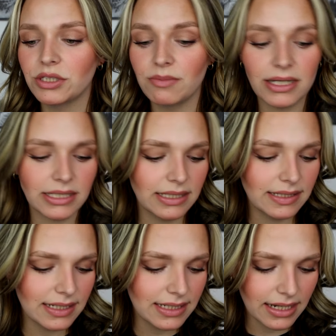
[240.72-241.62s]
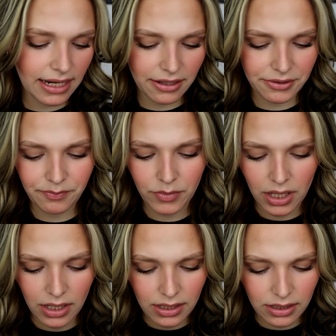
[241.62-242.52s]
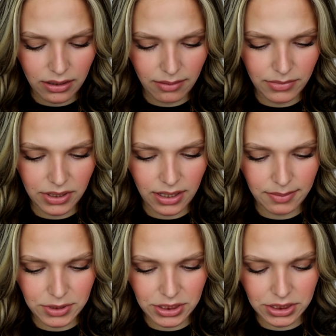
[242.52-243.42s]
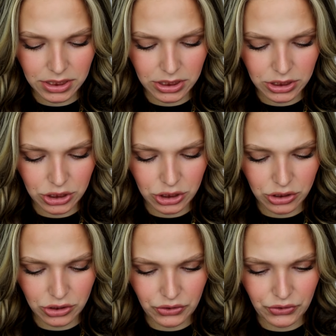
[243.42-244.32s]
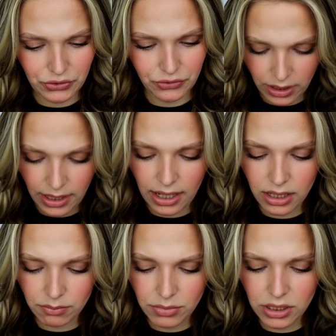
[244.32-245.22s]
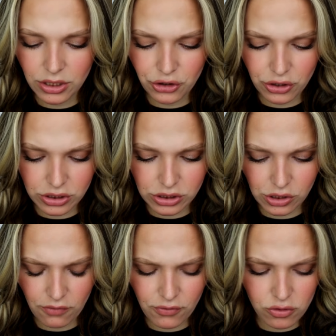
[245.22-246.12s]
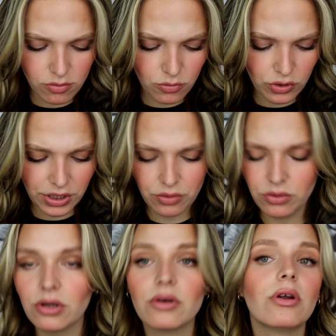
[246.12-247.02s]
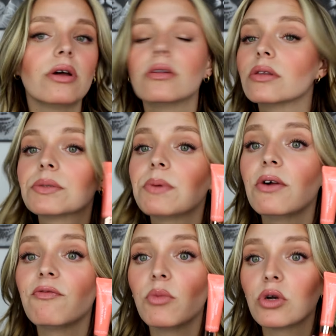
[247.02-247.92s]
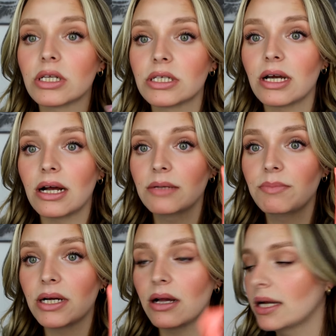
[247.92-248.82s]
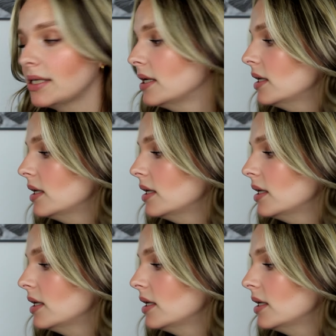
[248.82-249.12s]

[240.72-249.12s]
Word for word: Ich mag den sehr, sehr gerne. Ähm, ihr habt hier drin äh, 8 ml, das ist auch vollkommen okay. Und eine 12 Monate Haltbarkeit